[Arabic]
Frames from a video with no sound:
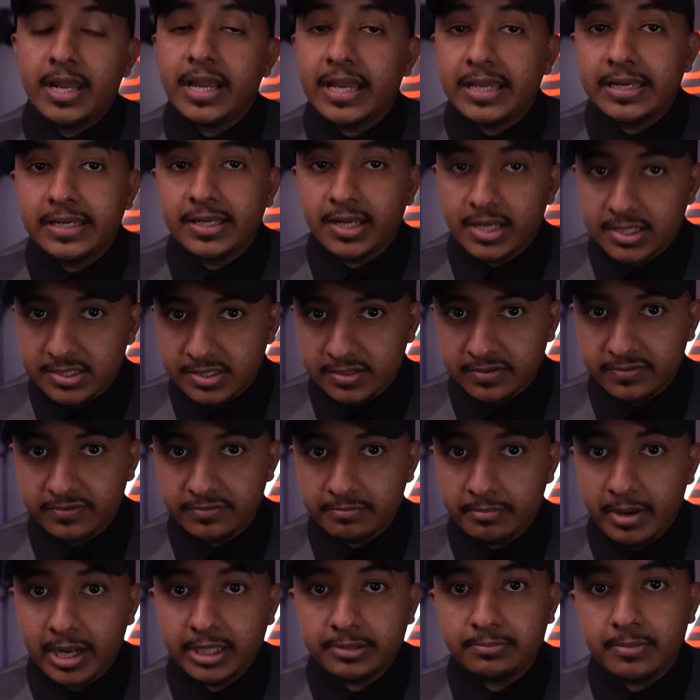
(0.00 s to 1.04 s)
لكن للاسف
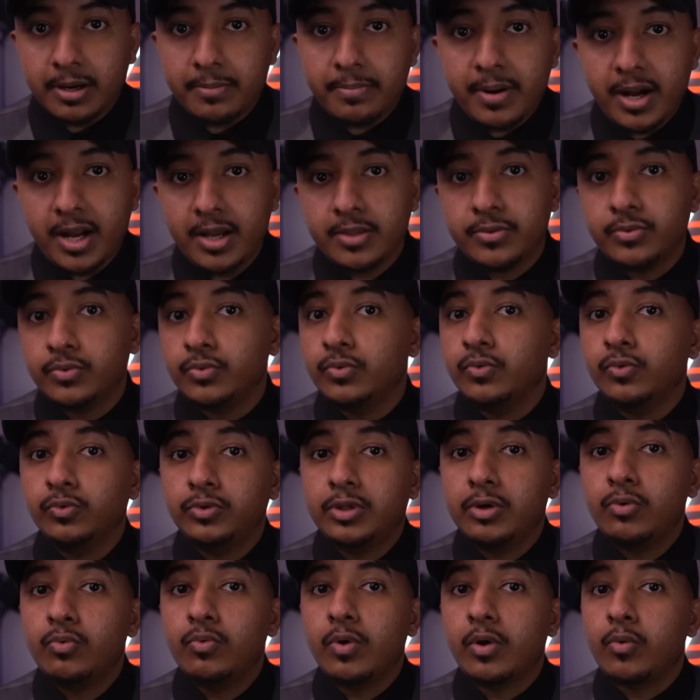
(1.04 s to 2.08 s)
بعد ما بحثوا
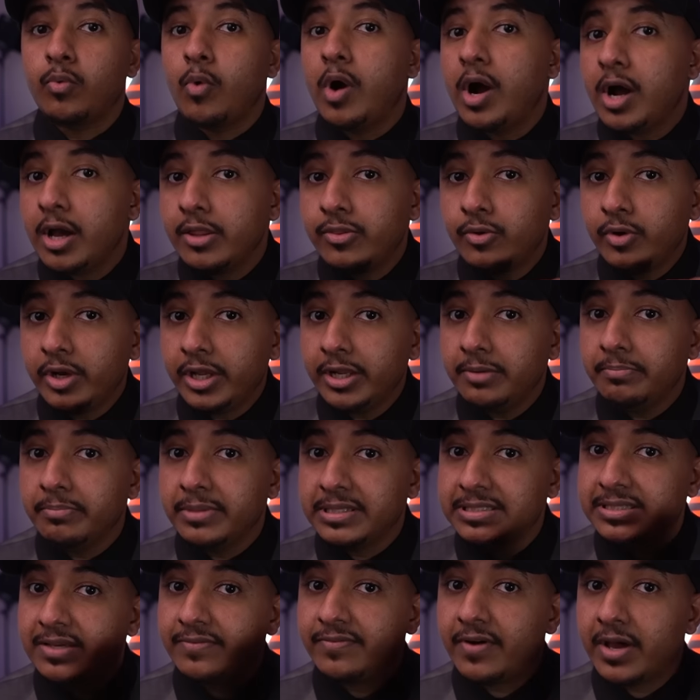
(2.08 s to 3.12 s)
ودوروا واخذوا العلم
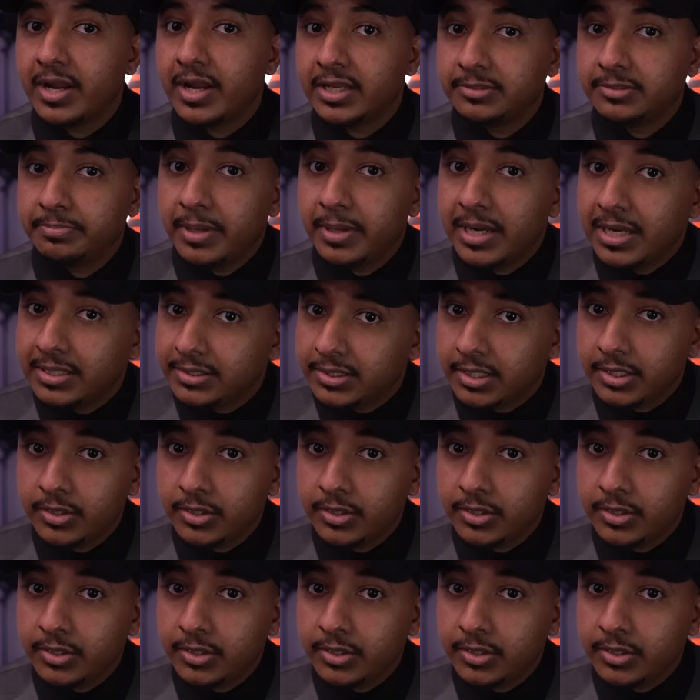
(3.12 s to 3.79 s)
من سفاره بلد